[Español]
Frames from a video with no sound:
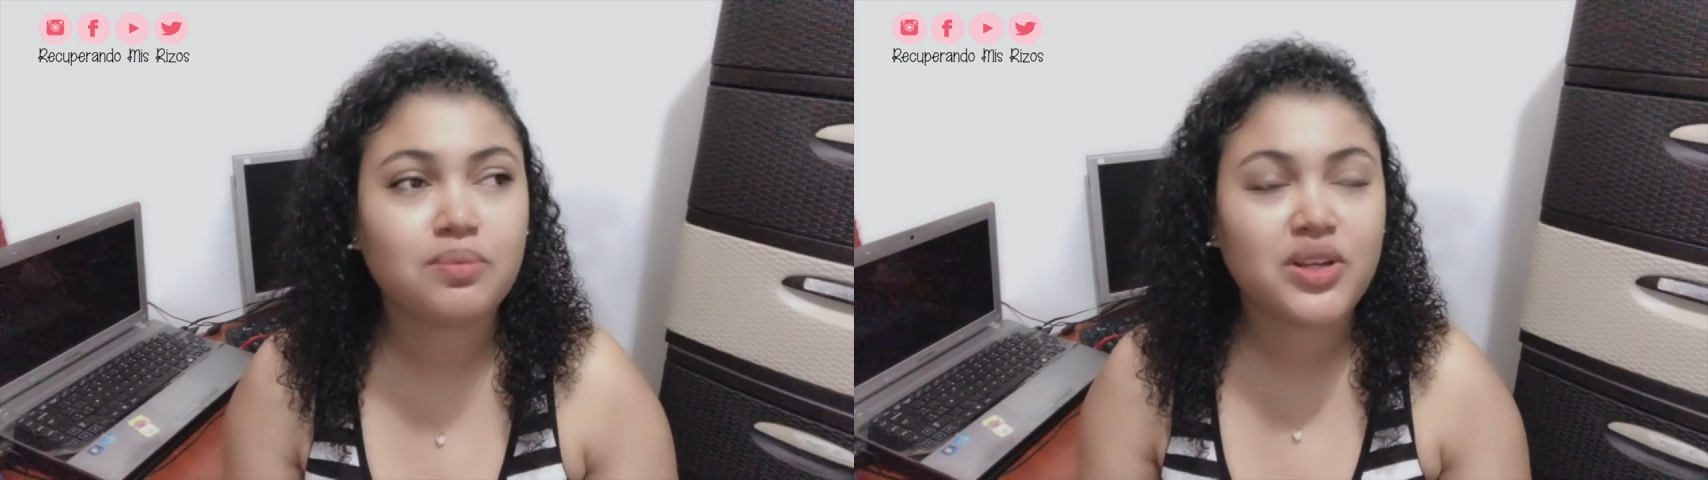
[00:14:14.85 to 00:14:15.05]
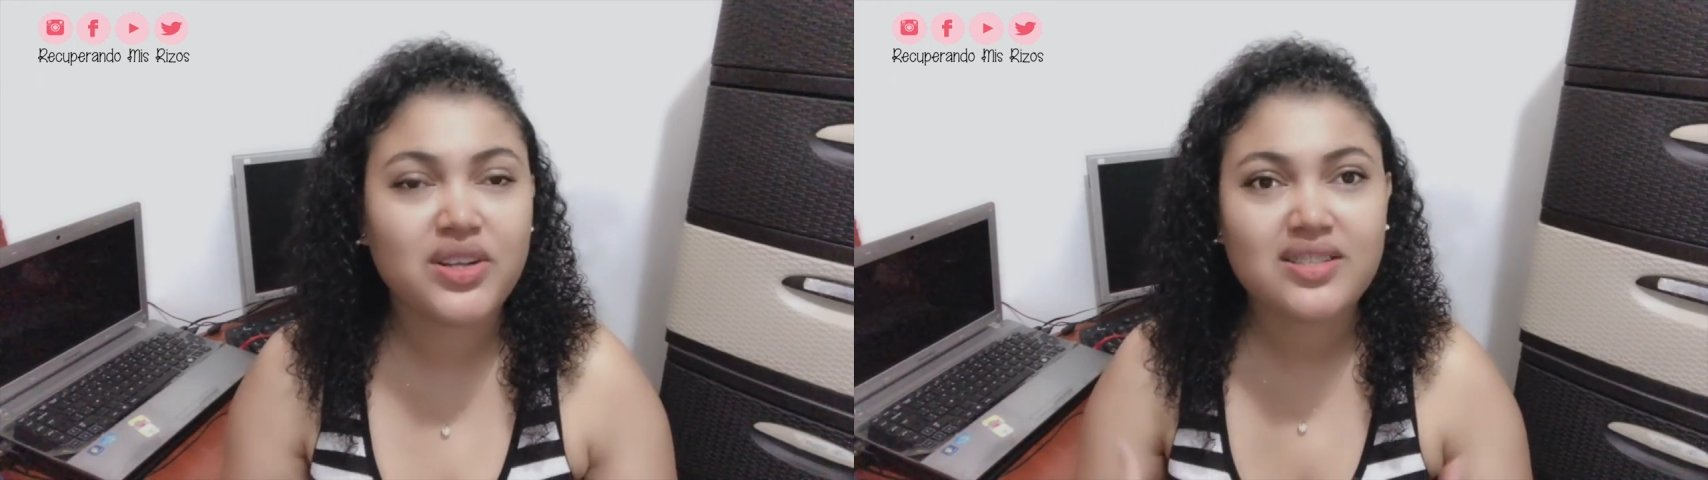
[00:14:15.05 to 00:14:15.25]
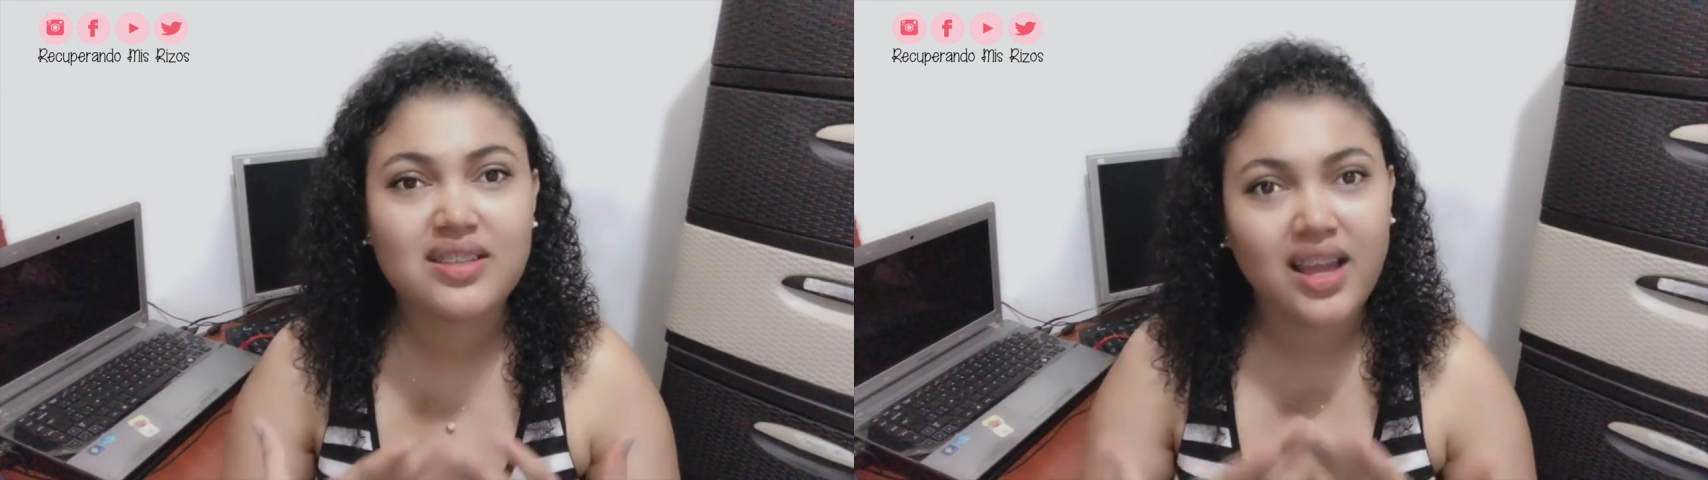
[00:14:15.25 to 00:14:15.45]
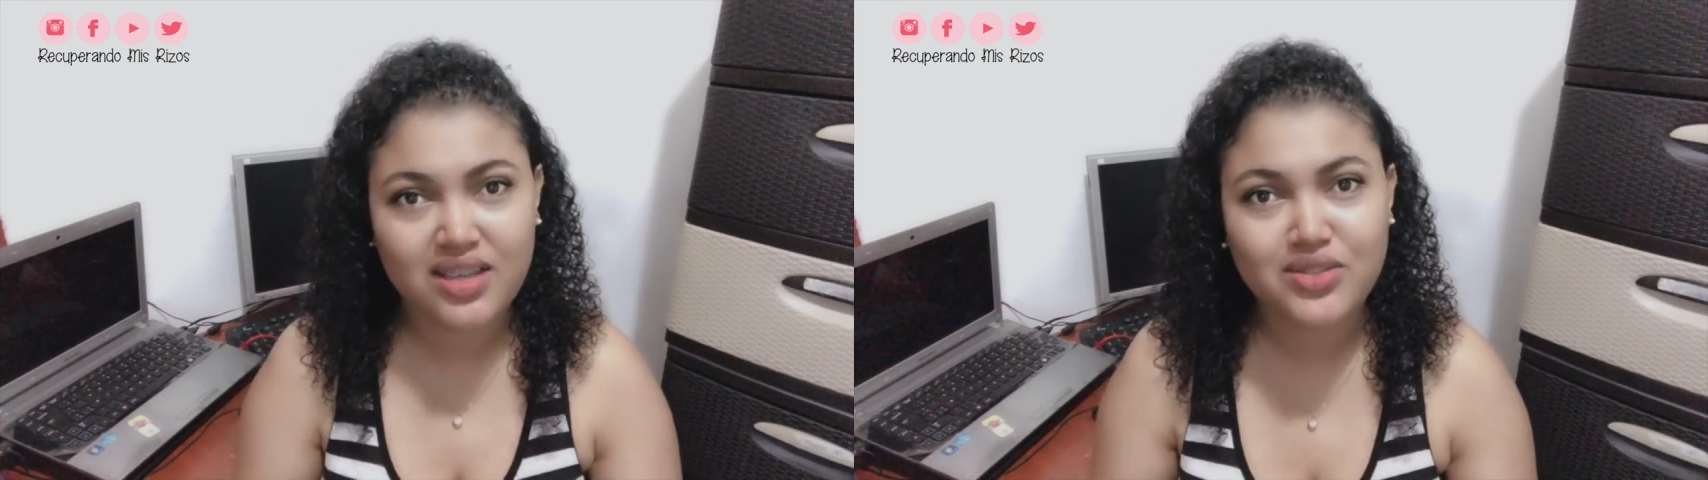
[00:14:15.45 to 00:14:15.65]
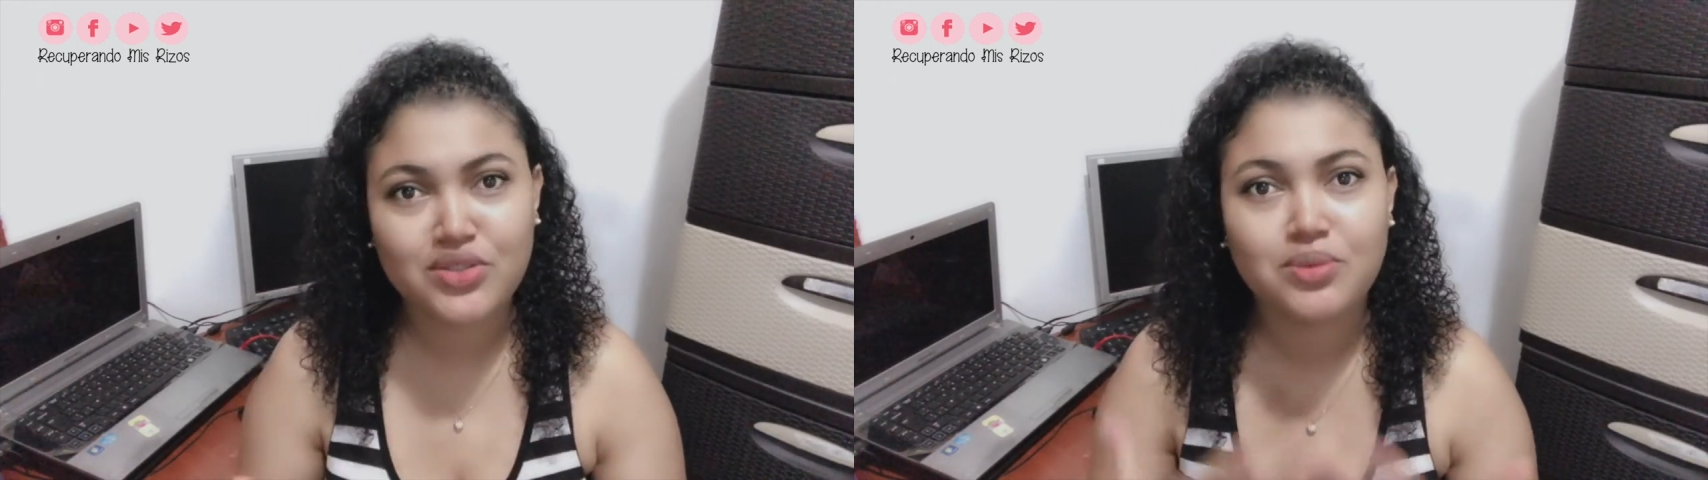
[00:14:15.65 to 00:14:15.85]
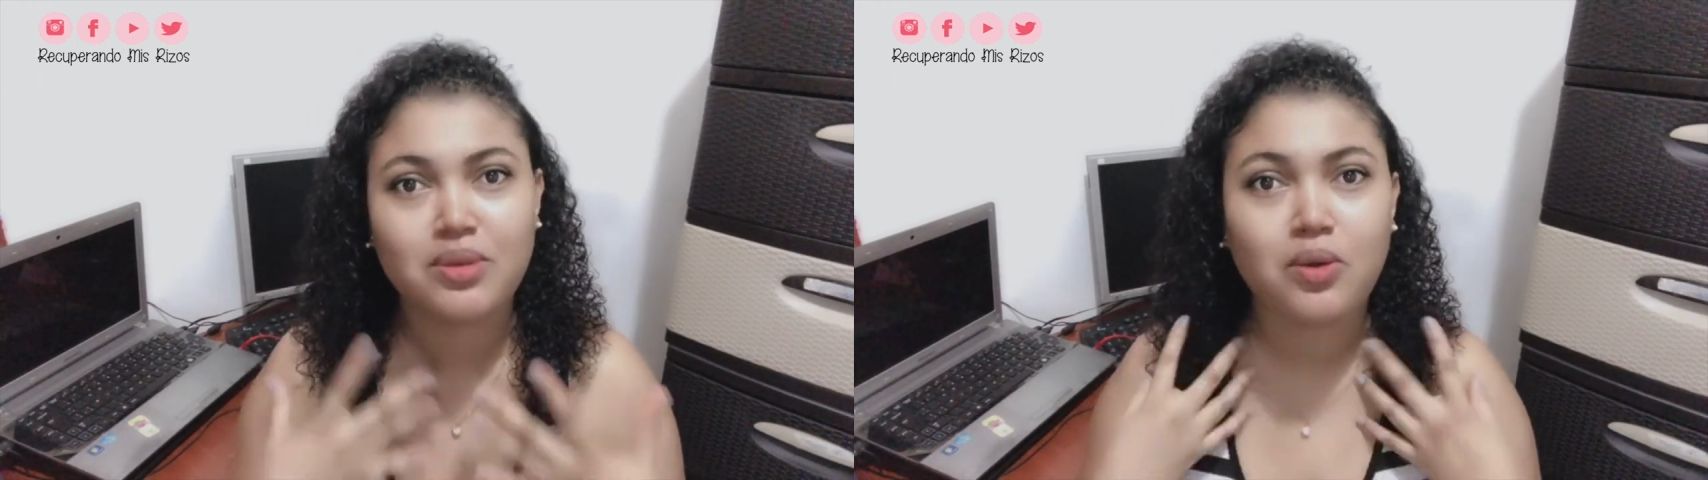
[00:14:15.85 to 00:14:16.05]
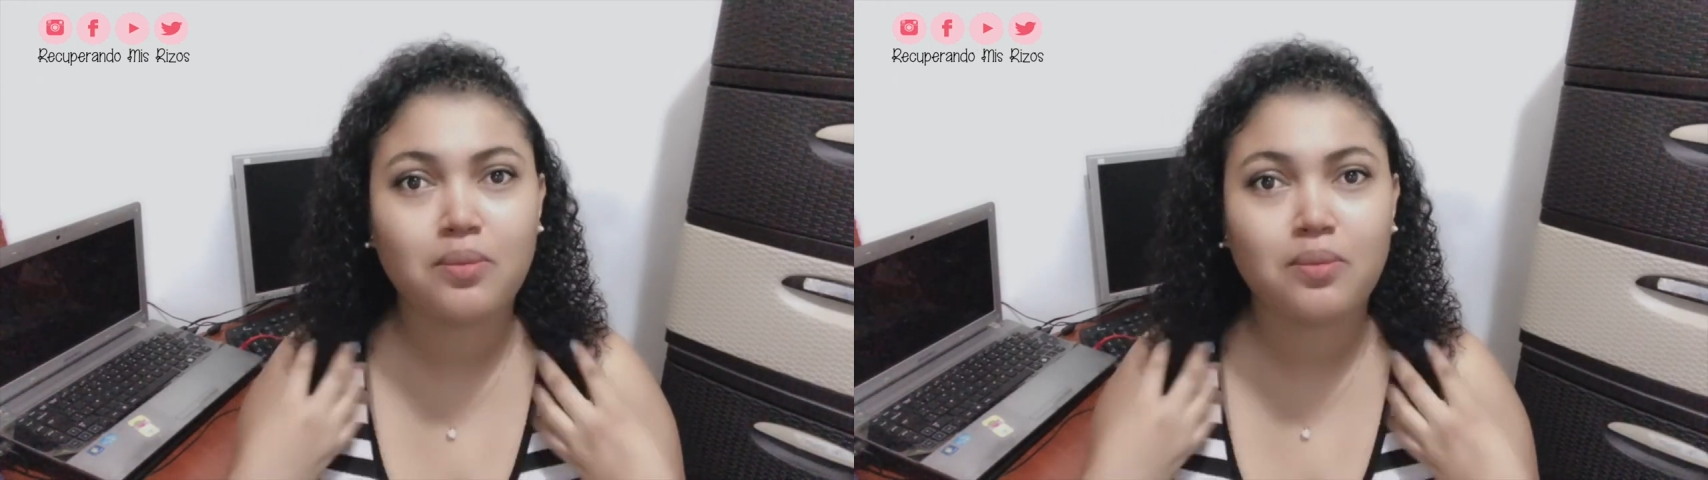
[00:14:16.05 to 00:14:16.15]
pero en este caso yo me